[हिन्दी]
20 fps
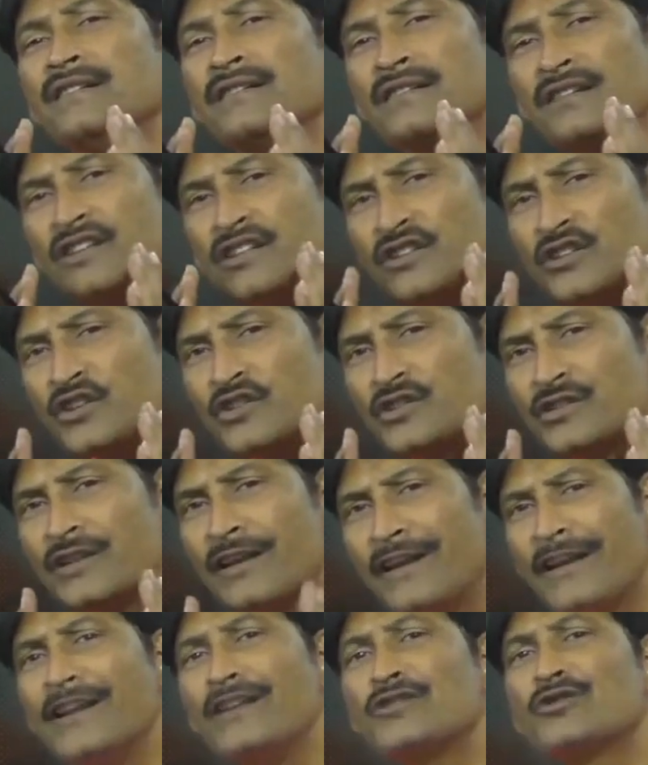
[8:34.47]
इस
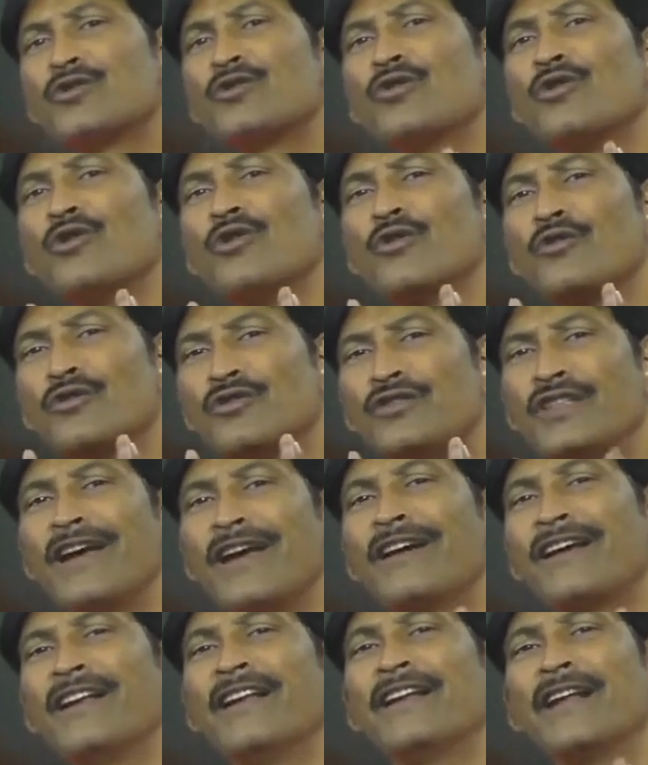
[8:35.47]
सीरीज को
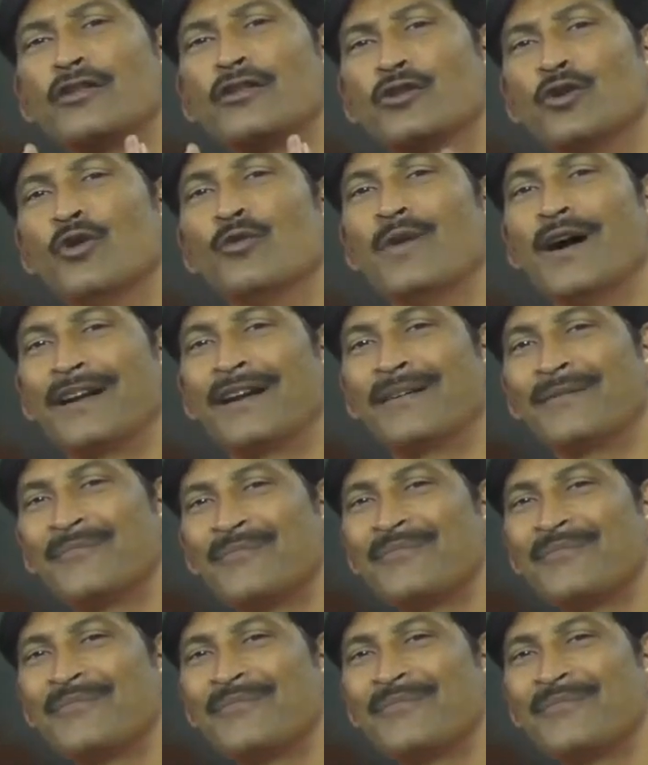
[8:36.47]
देख लेना दो बार